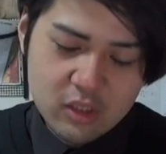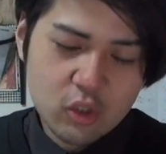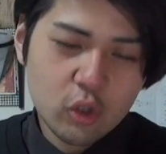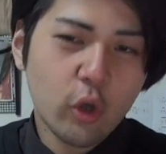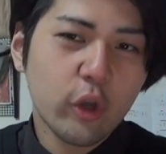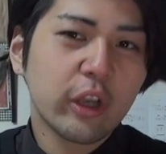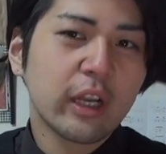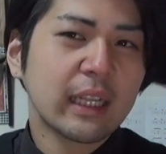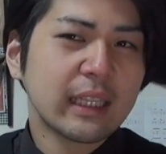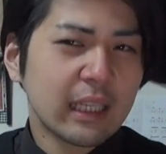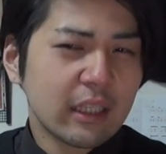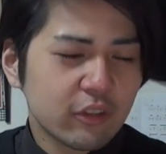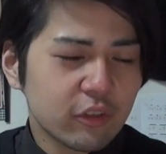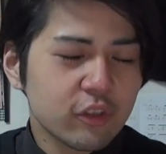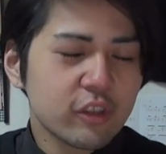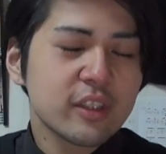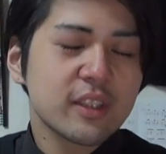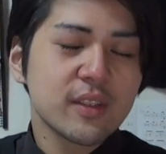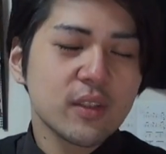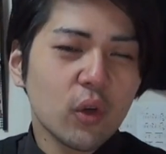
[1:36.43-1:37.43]
すごい堅
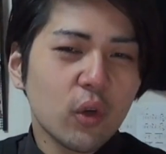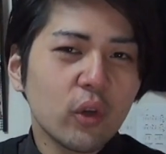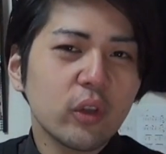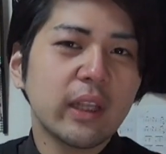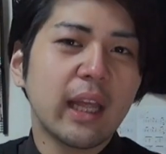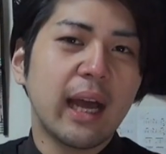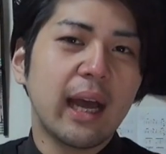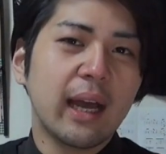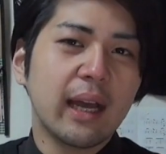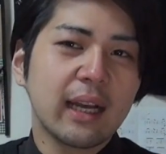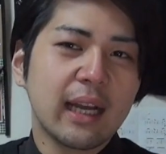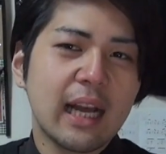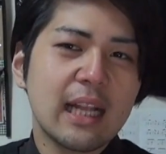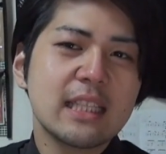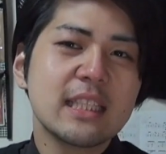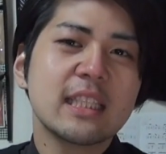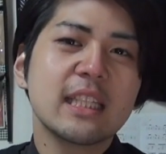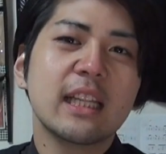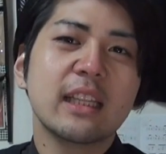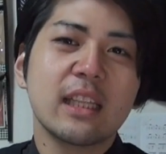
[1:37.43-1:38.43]
苦しそうな
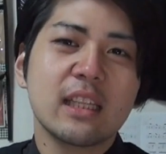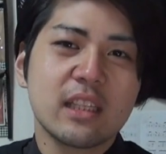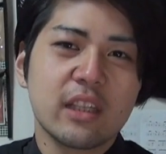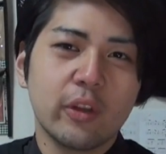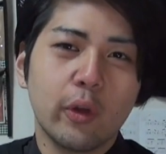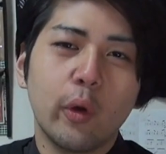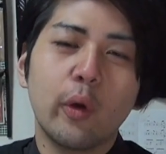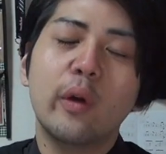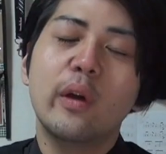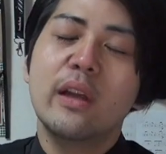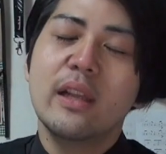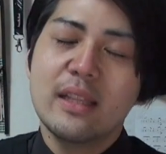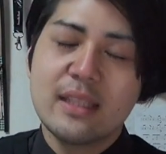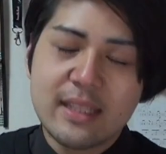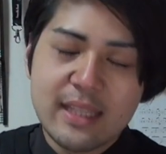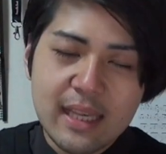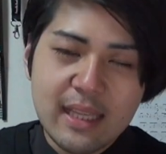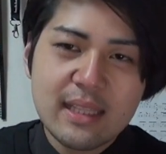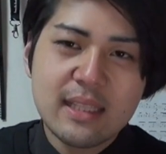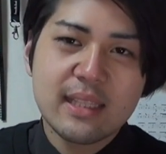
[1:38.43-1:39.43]
感じなんですけど、
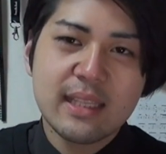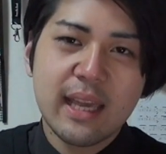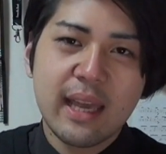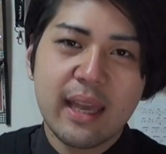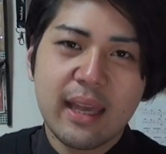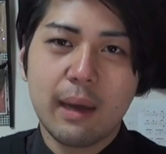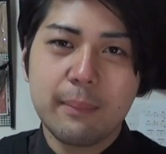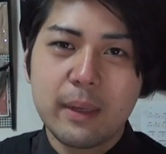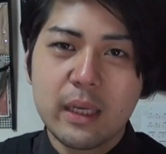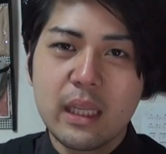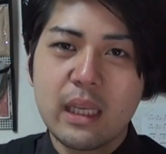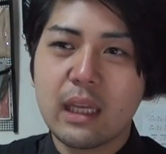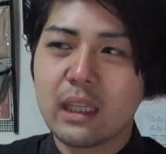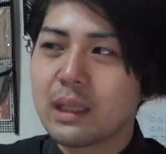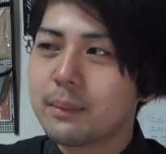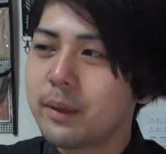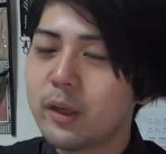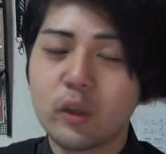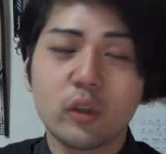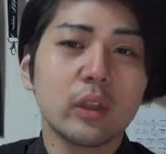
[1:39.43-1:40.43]
全然、あまり
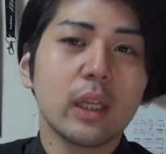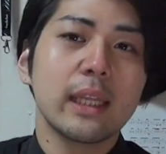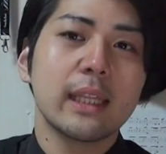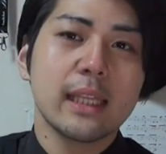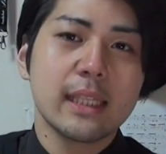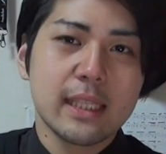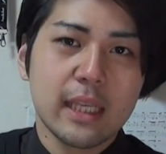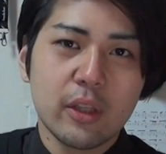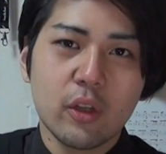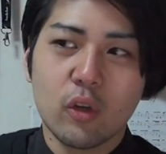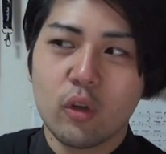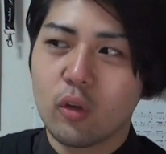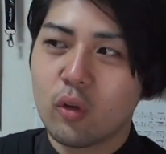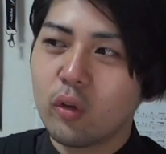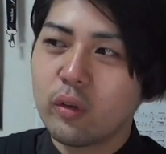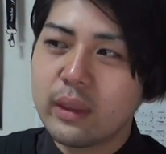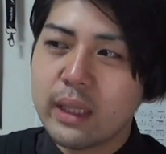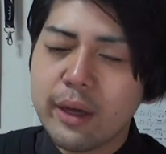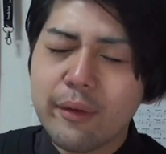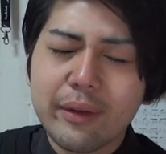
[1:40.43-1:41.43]
頭良くないんですけど、
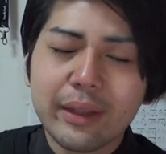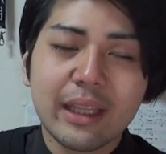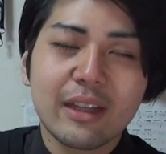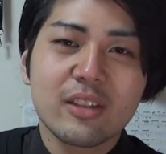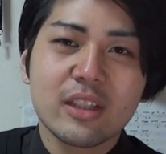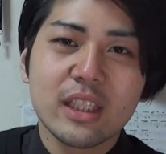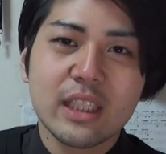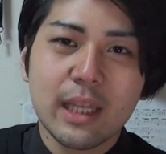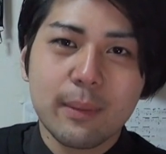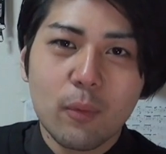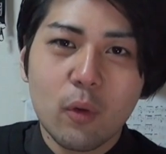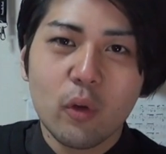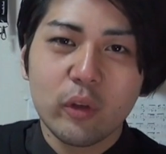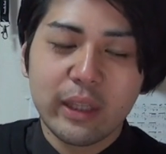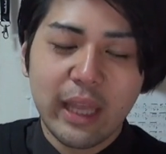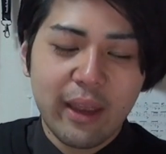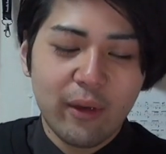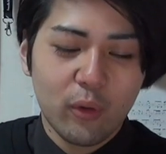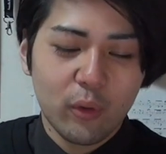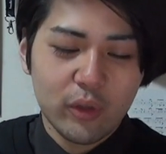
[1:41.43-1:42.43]
こんな私でも
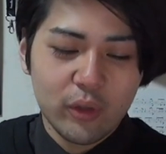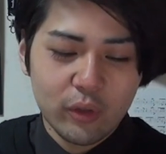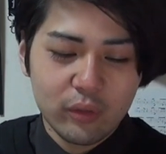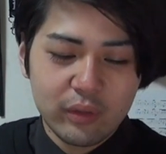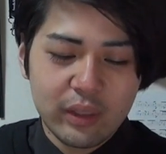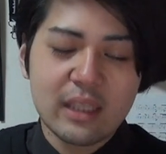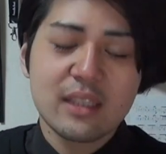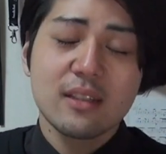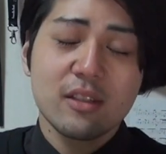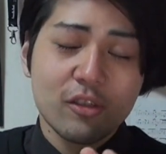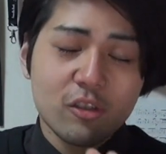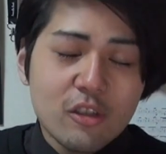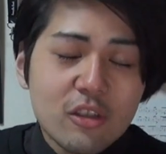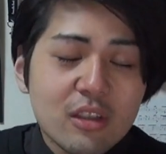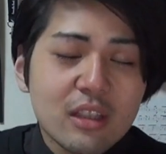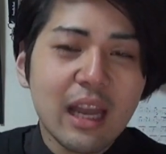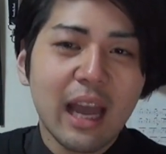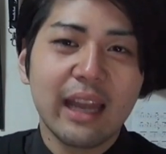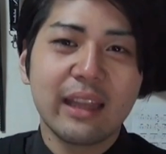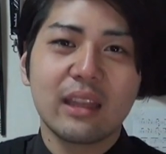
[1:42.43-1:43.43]
台本読んで
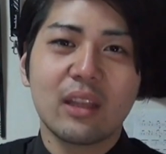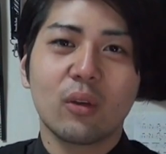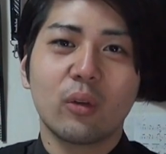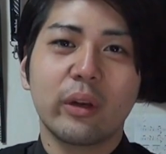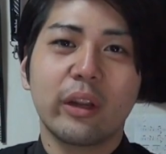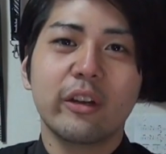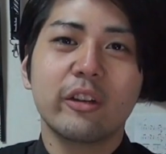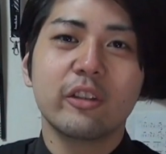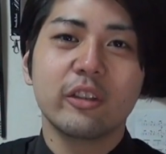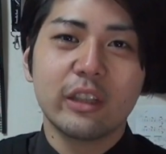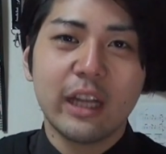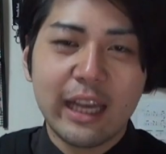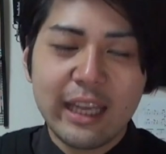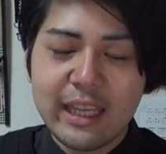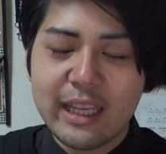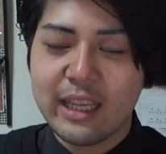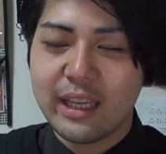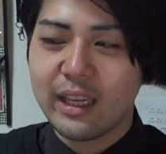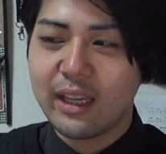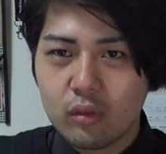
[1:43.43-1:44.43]
すーって入ってこれるぐら
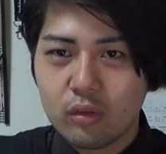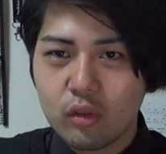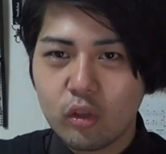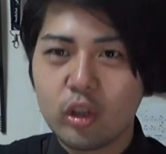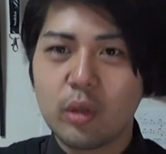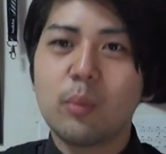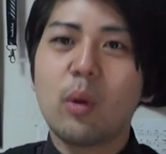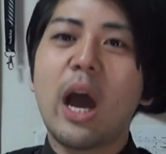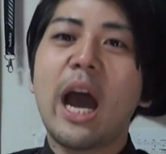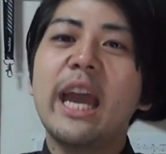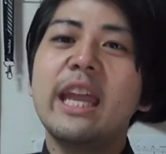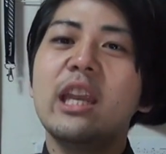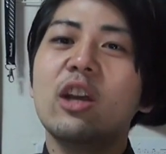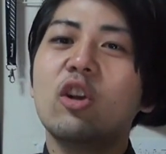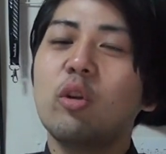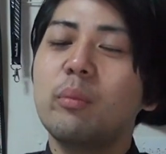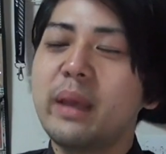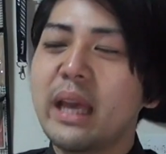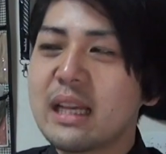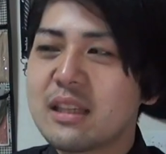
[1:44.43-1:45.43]
い、とても入り
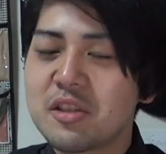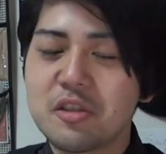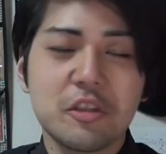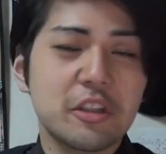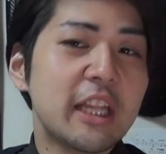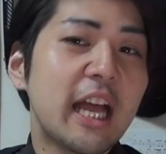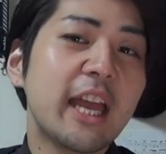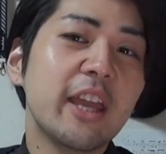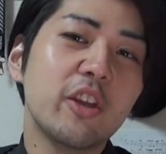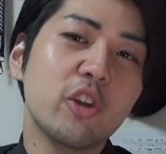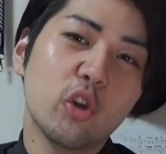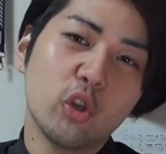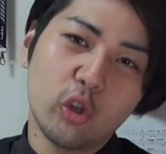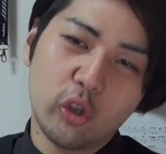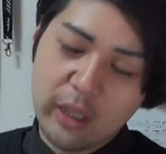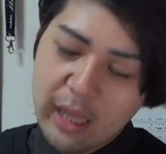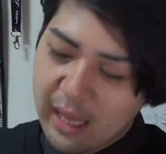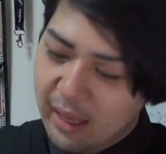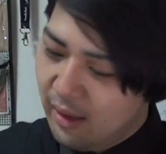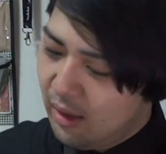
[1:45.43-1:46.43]
込みやすい内容
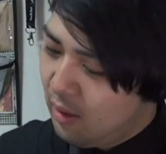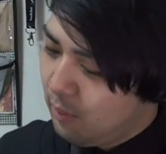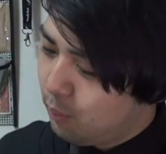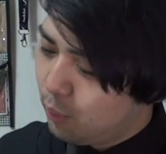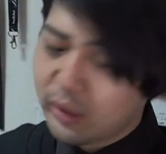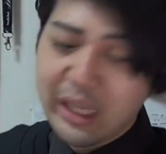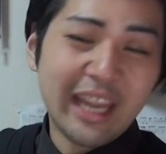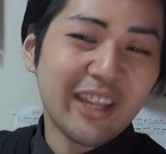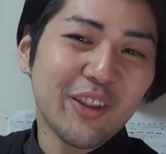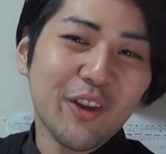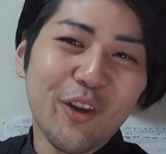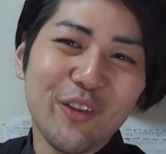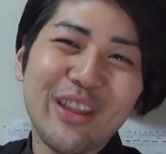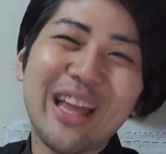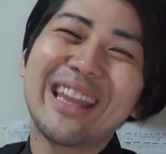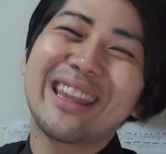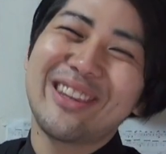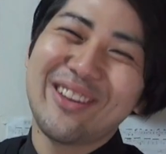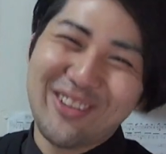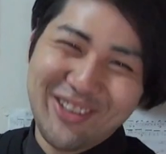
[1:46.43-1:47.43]
のね、舞台と
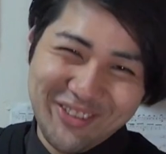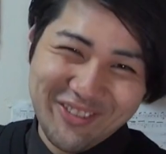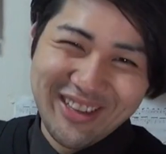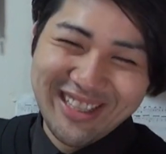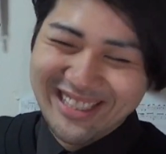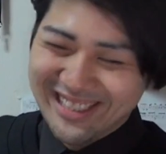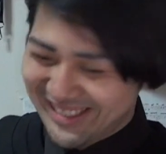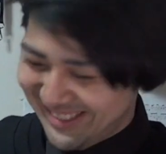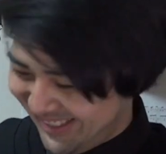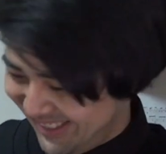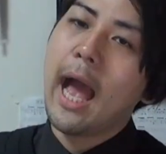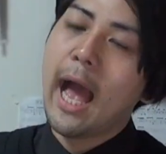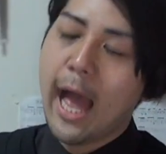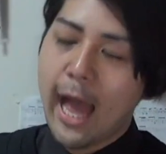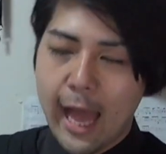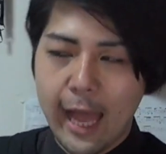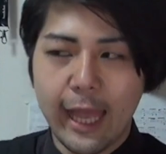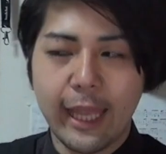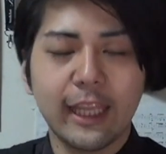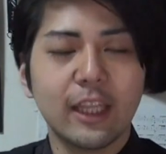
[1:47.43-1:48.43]
なっております。
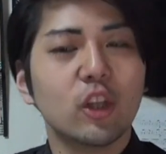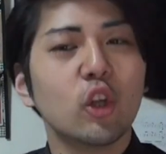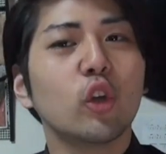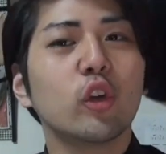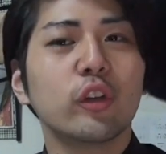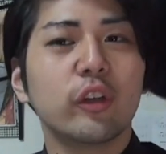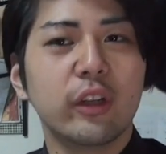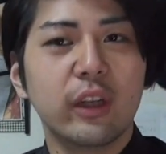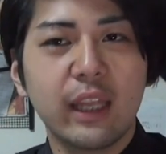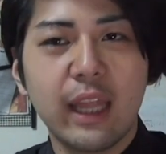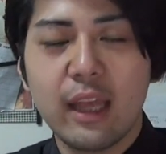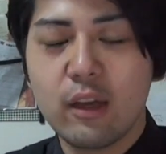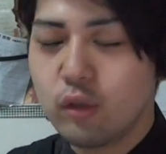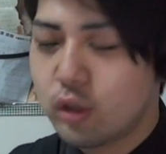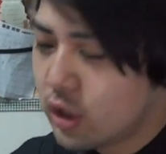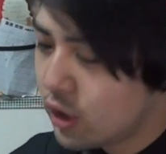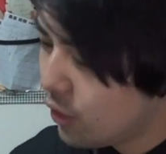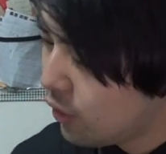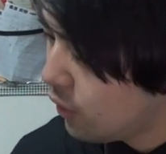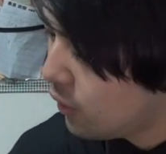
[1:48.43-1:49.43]
はい、ということでね、う
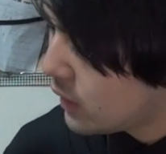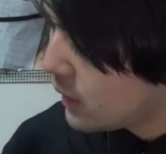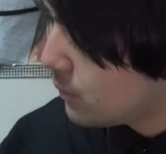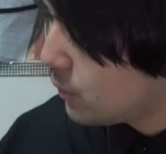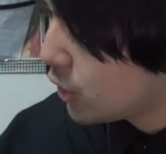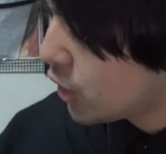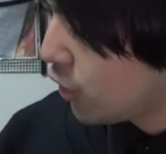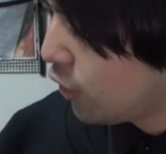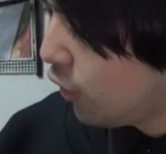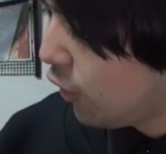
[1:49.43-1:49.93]
ちの事務所